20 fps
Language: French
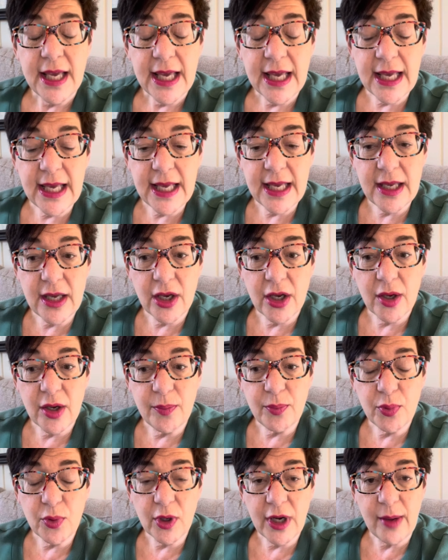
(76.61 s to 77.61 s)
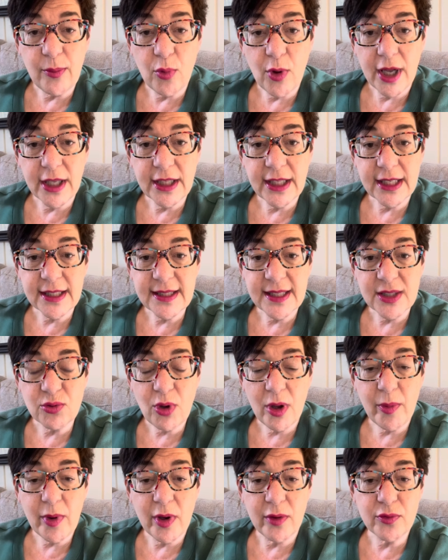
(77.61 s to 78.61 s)
Et euh, pour la boîte
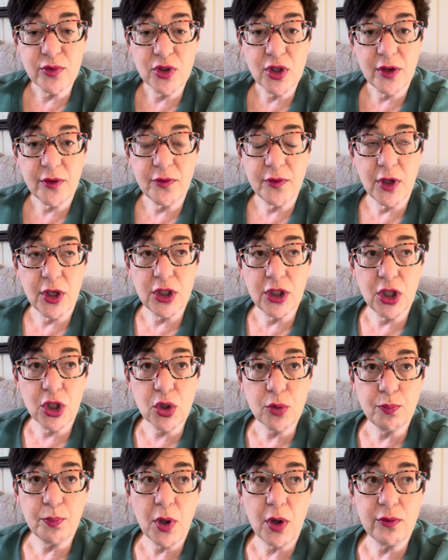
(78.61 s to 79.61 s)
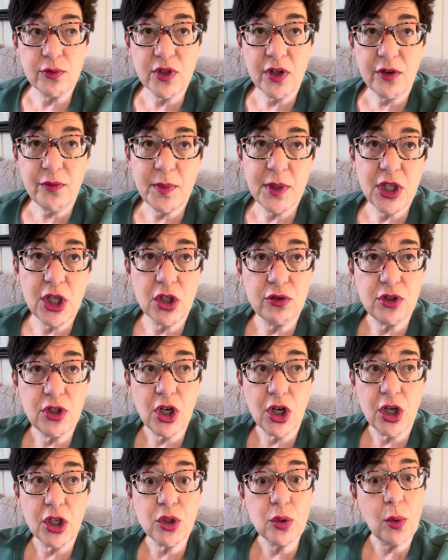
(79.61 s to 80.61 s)
accessoire, ben, on vous offre, il y a, pas on vous offre, mais il
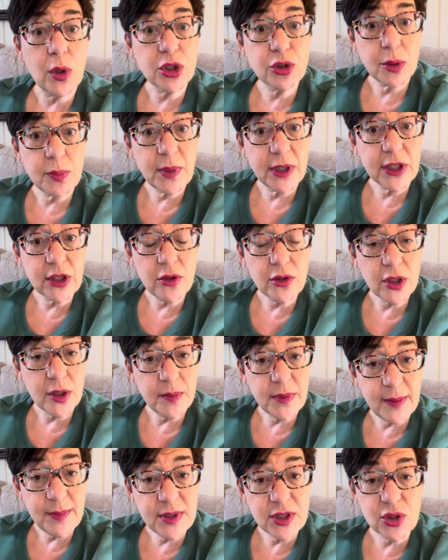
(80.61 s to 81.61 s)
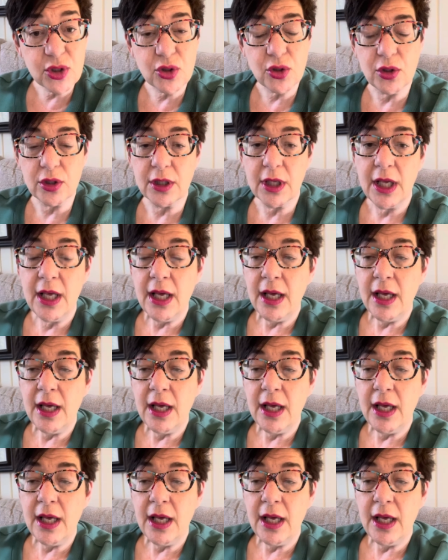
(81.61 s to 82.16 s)
y, aura trois chats de patron comme d'habitude.